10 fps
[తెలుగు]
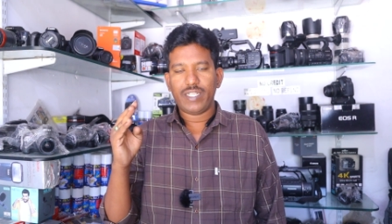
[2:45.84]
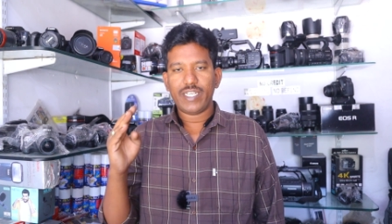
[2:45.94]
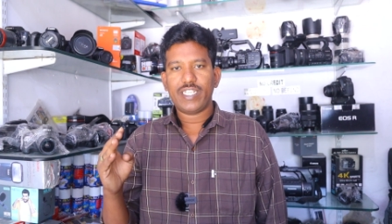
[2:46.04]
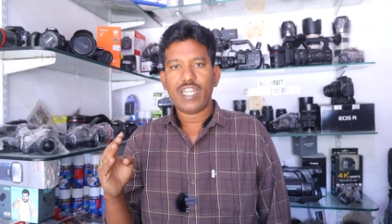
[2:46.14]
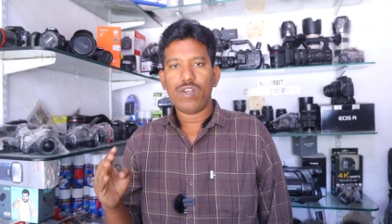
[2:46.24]

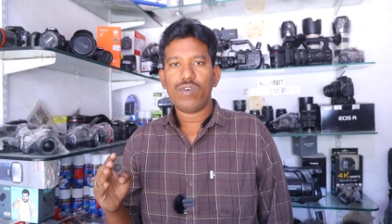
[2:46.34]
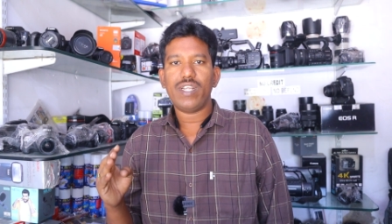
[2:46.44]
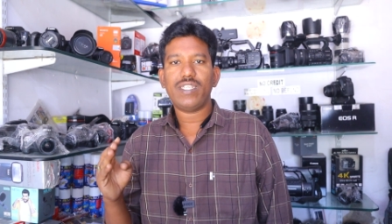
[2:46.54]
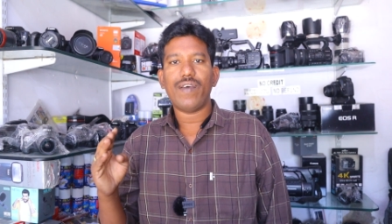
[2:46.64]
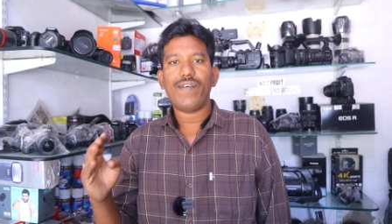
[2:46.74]
సిక్స్టీ
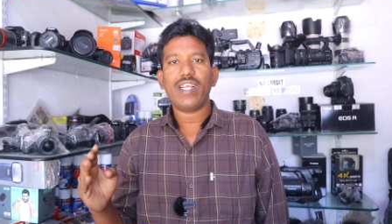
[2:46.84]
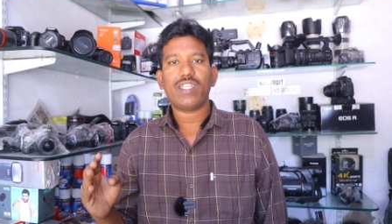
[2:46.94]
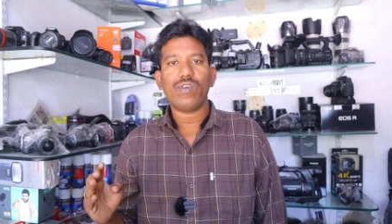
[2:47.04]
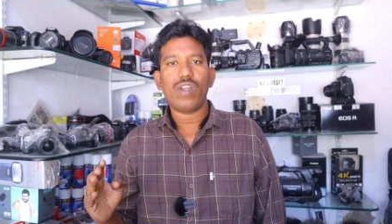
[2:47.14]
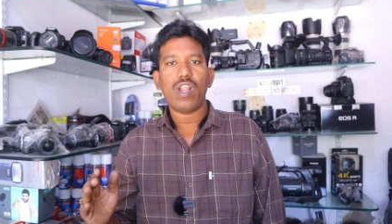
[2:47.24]
నుండి సెవెంటీ
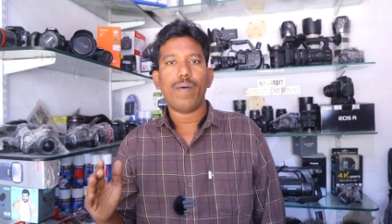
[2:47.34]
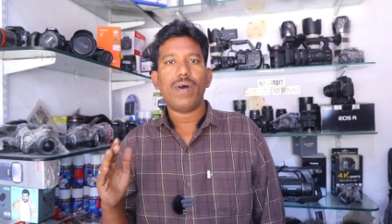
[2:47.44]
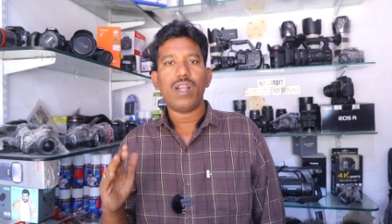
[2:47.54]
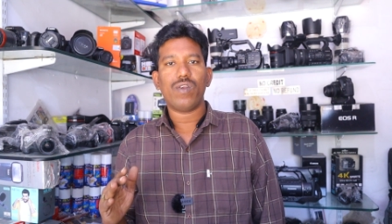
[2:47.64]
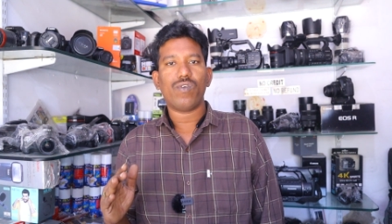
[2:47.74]
థౌజండ్లో
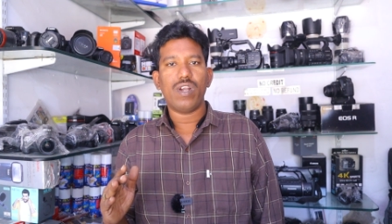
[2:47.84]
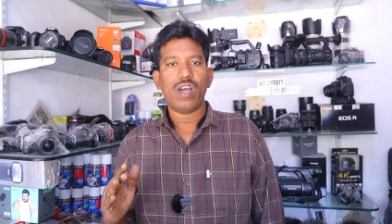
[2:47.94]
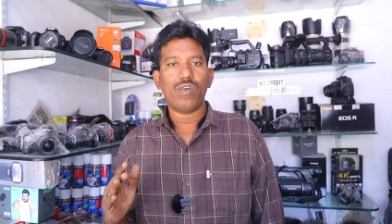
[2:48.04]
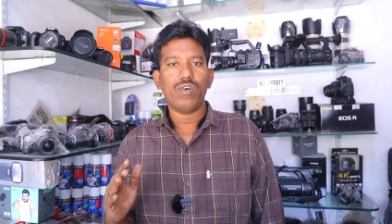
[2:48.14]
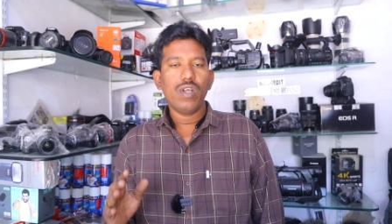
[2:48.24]

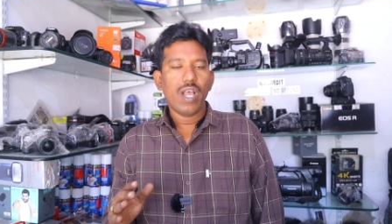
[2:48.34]
అమ్మాలనుకున్నారు